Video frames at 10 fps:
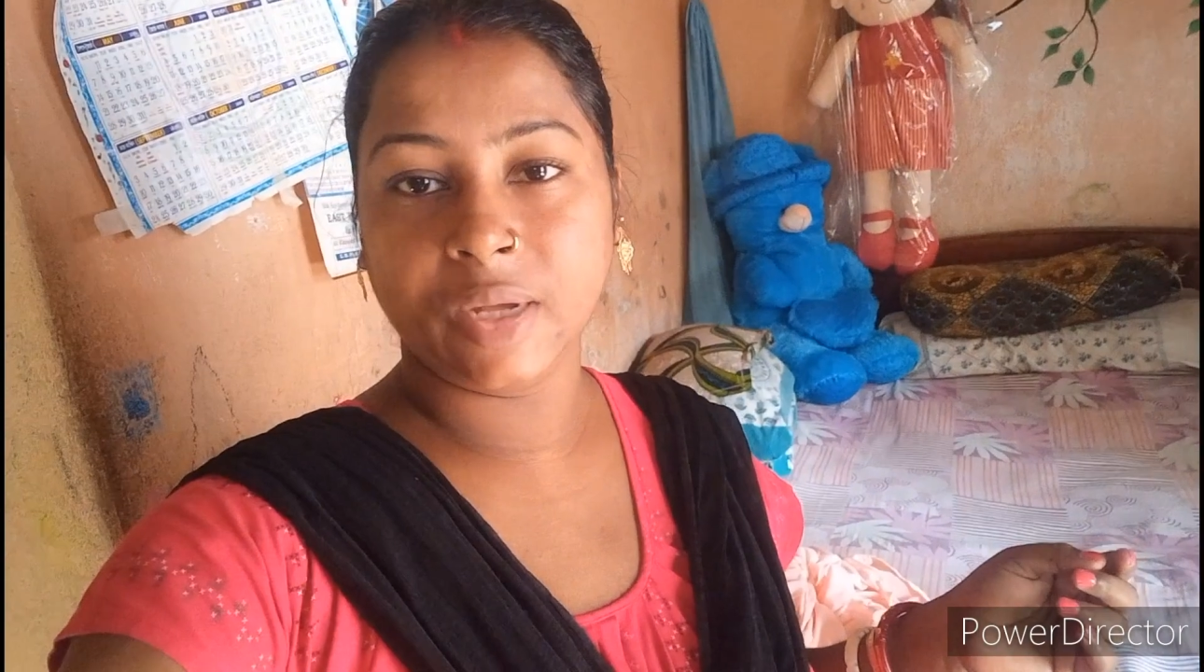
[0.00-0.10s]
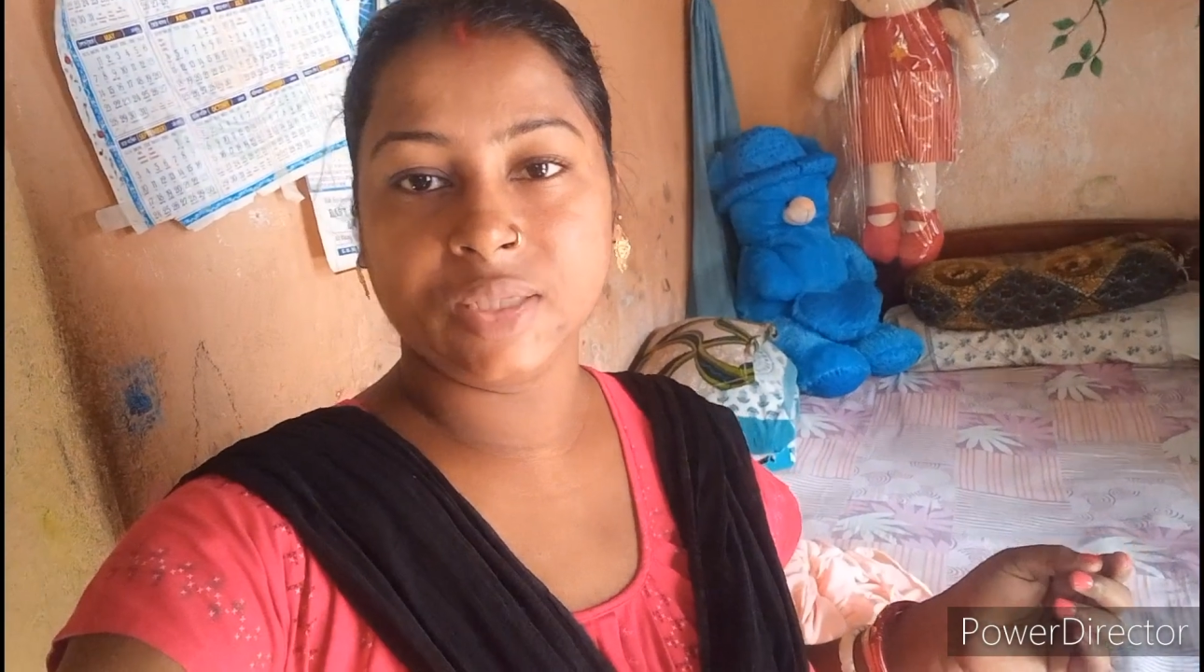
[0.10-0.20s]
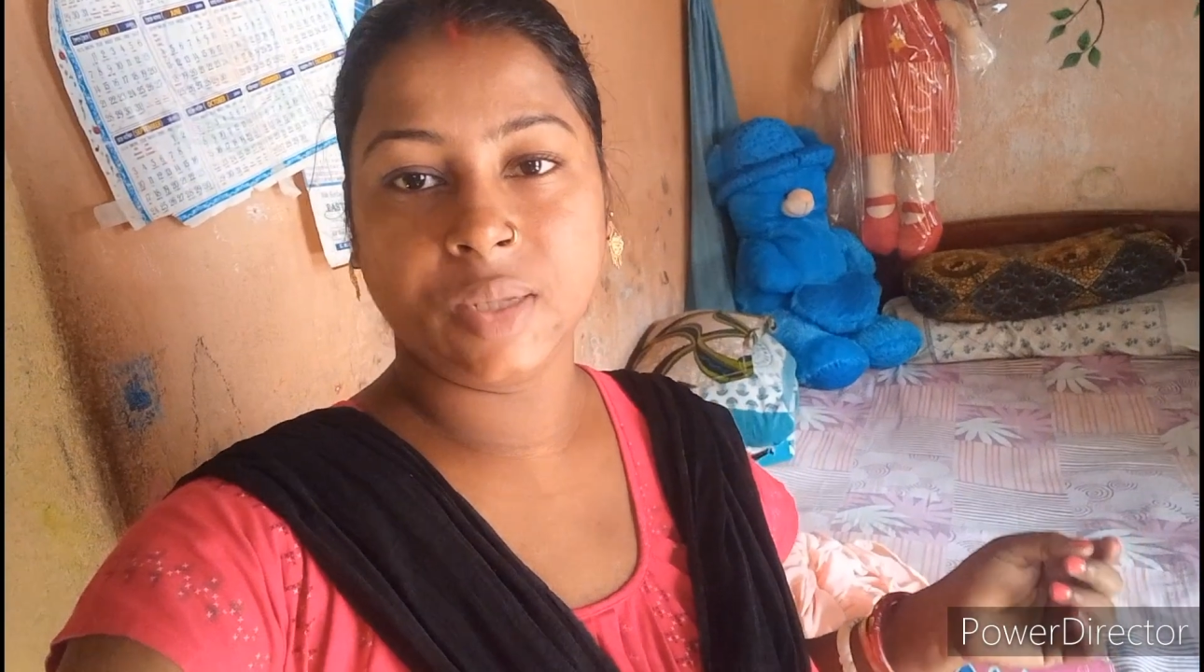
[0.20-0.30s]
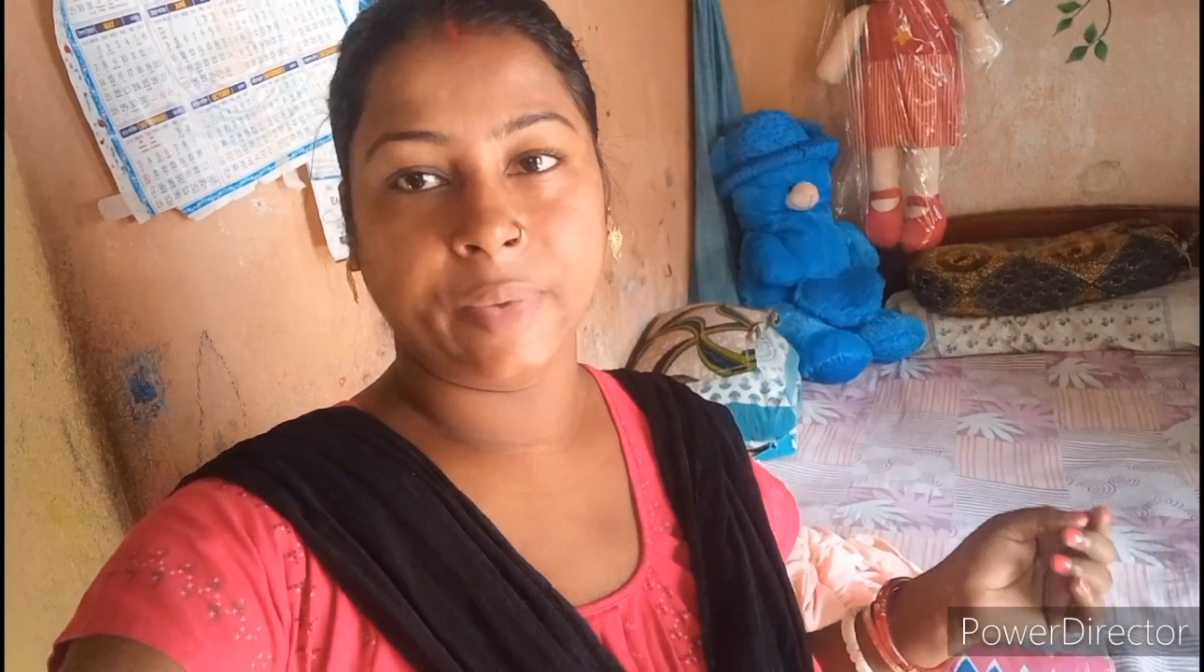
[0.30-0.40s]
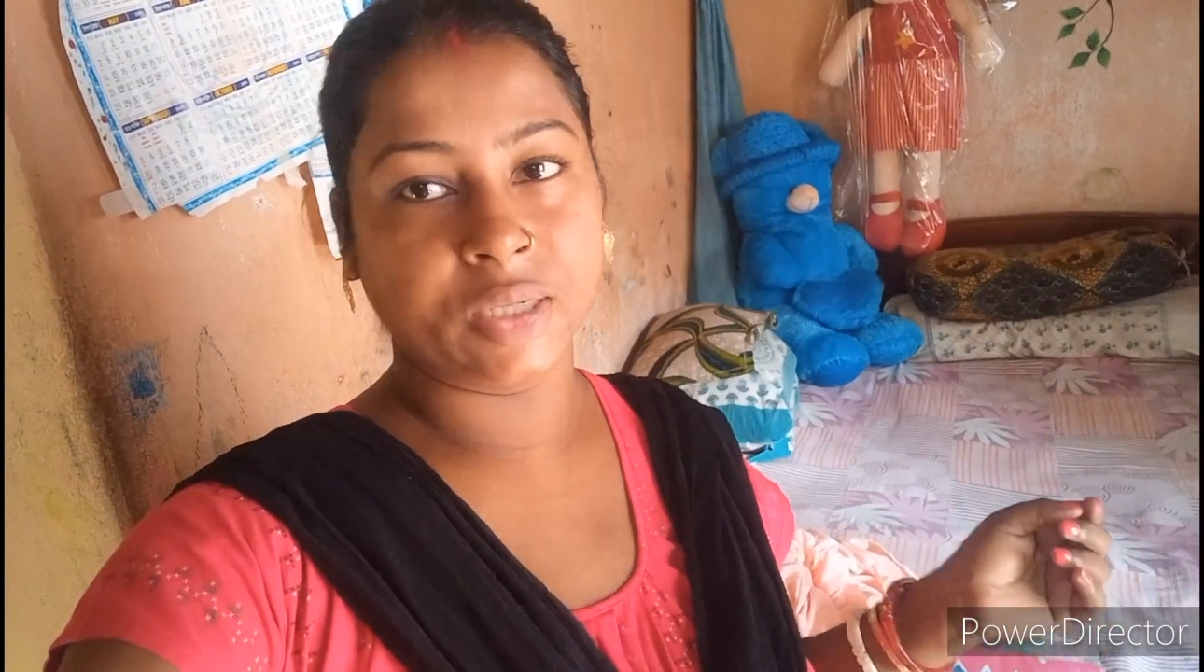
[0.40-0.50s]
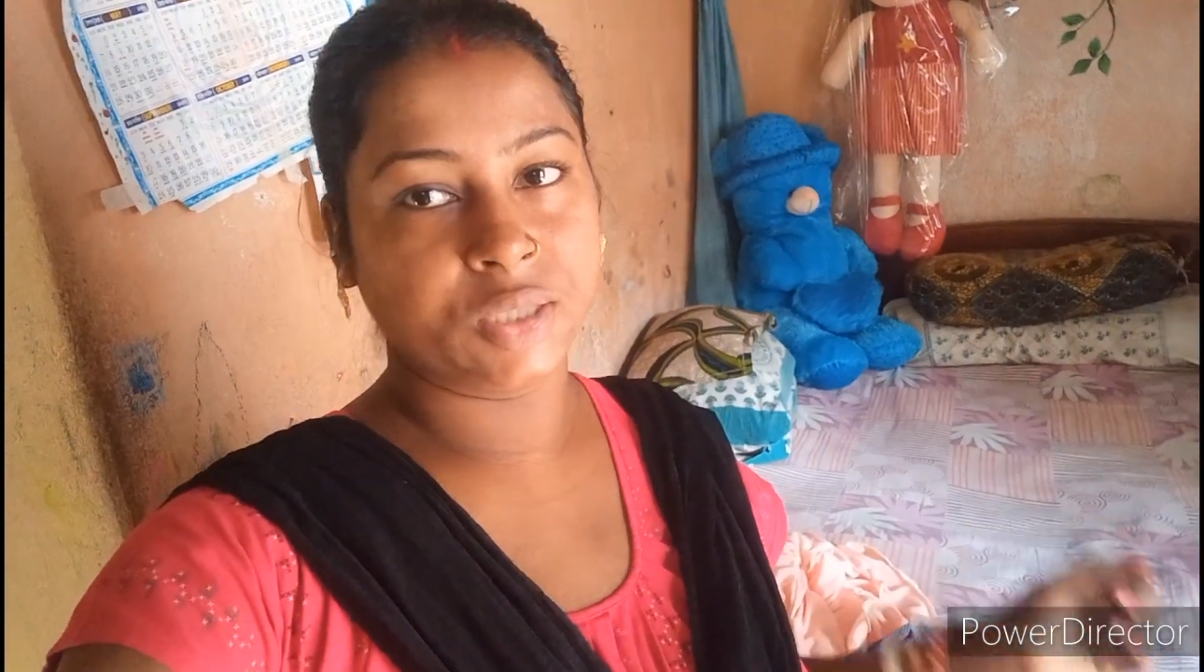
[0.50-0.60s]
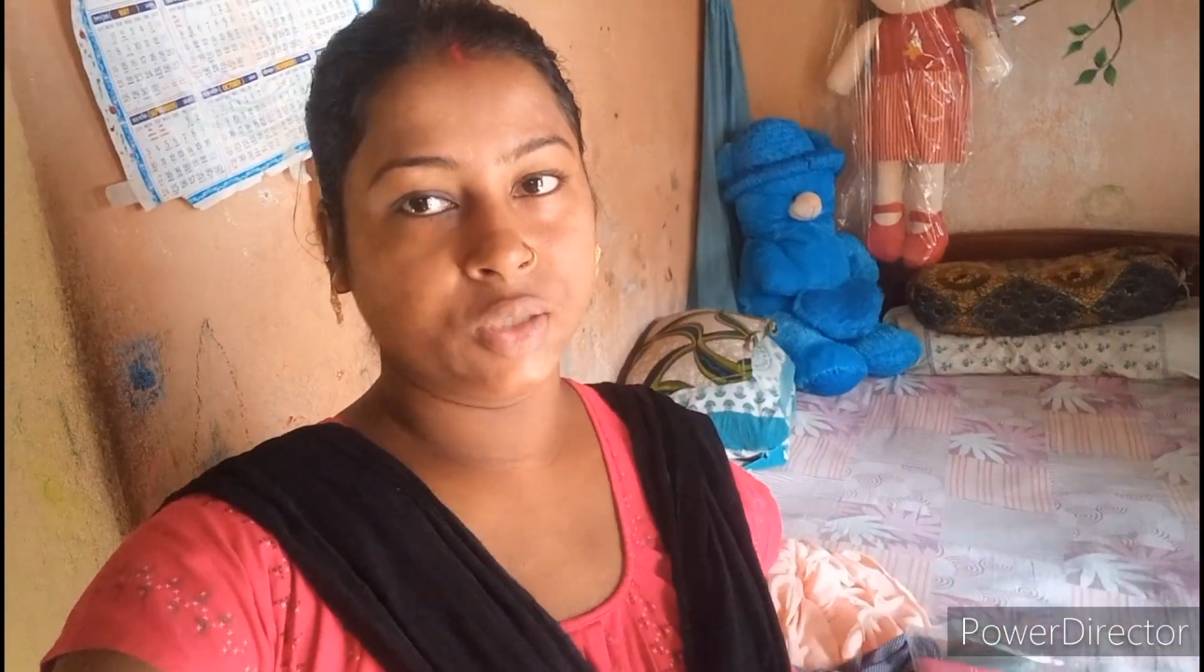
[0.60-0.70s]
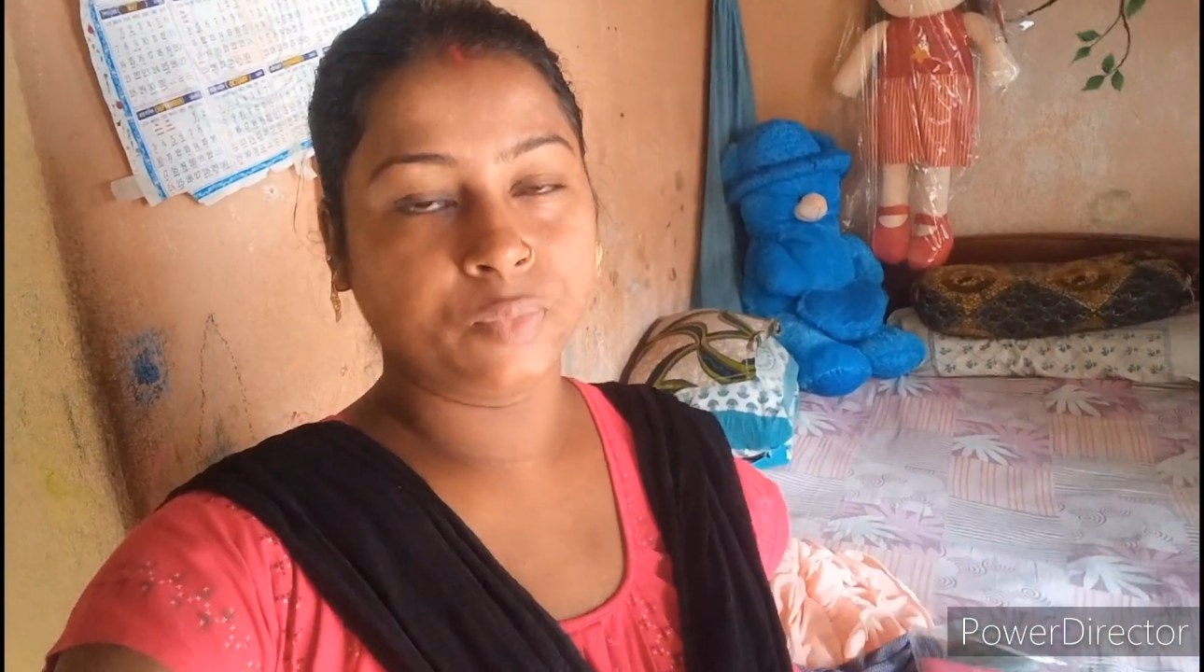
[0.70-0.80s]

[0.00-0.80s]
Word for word: বাজছে পাশেই